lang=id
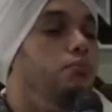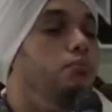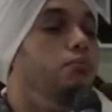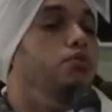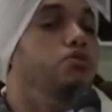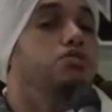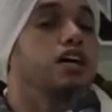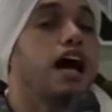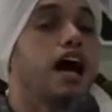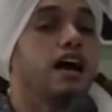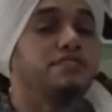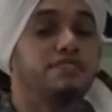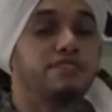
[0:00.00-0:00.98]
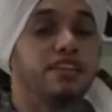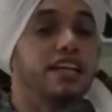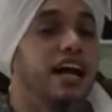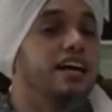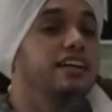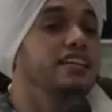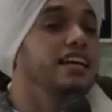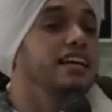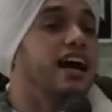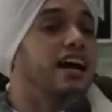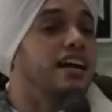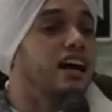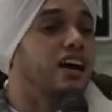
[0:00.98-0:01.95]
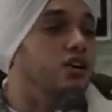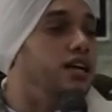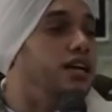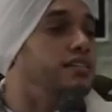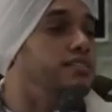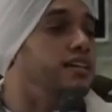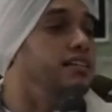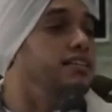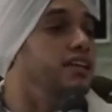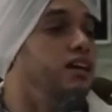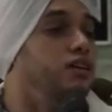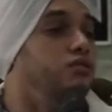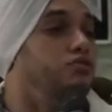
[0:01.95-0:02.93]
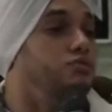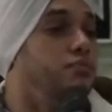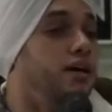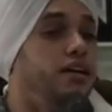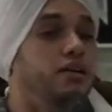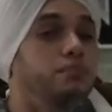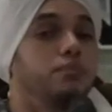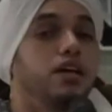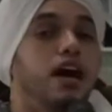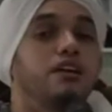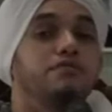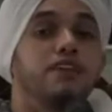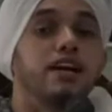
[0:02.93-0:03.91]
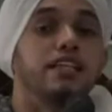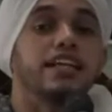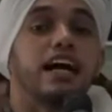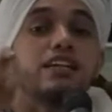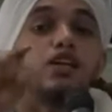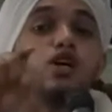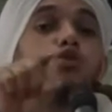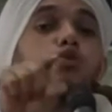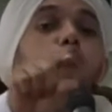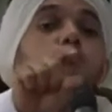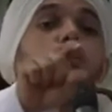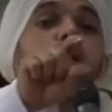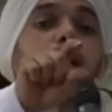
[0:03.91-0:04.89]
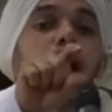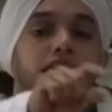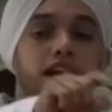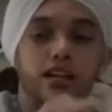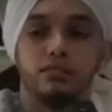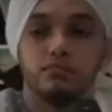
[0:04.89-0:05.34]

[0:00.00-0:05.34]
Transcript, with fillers: Mushaf yang dikarang oleh Sayyidina Utsman ibn Affan yang dikumpulkan.